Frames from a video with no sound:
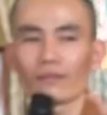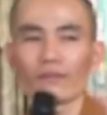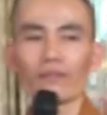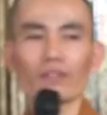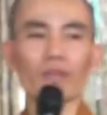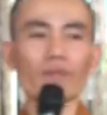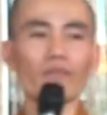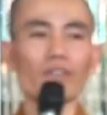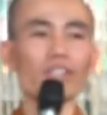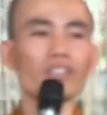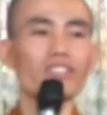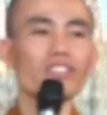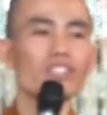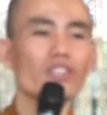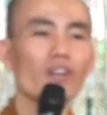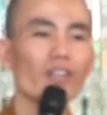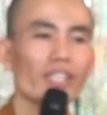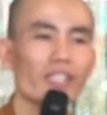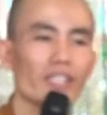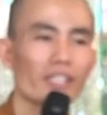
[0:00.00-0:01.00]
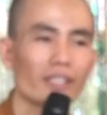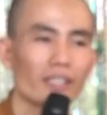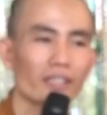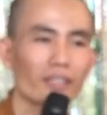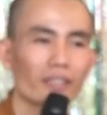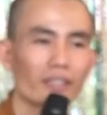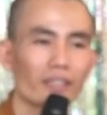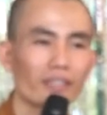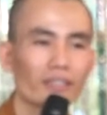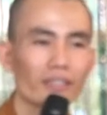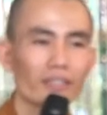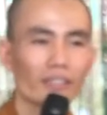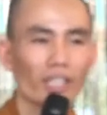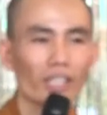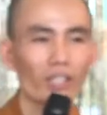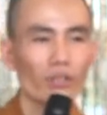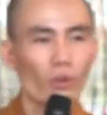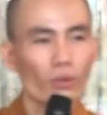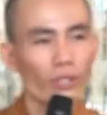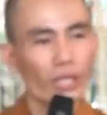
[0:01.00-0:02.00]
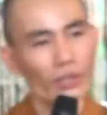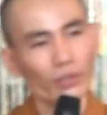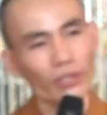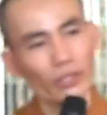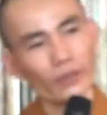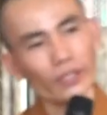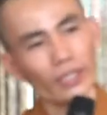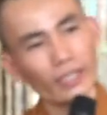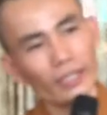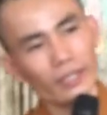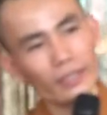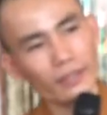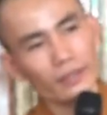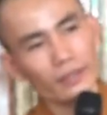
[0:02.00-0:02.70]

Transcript: với quý vị chưa có gia đình, cái khổ nào nhiều hơn?